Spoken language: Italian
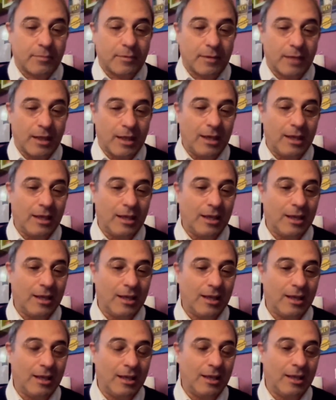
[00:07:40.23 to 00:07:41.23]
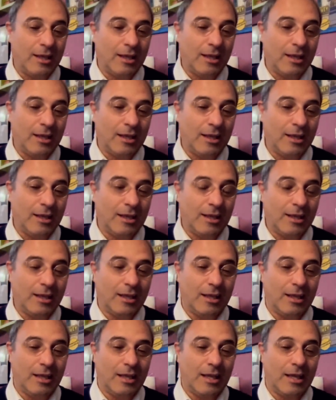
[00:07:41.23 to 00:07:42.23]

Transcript: e, e,